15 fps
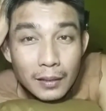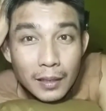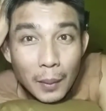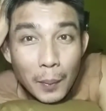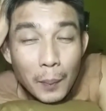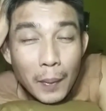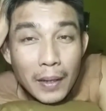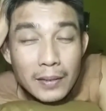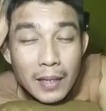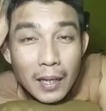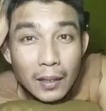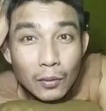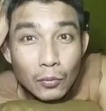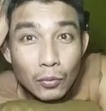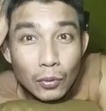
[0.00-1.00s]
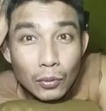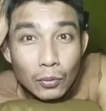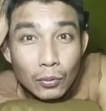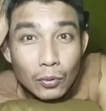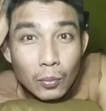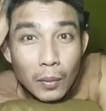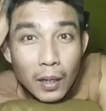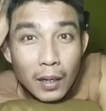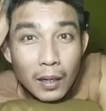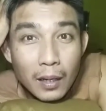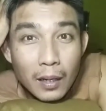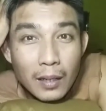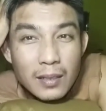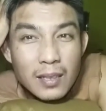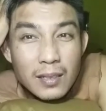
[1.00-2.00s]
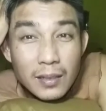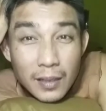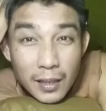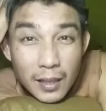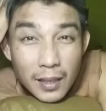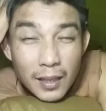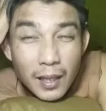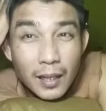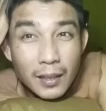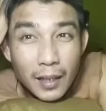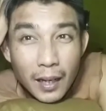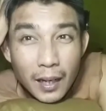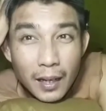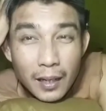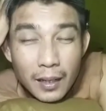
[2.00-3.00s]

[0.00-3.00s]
tapi perasaanku itu cuma rasa sedih aja.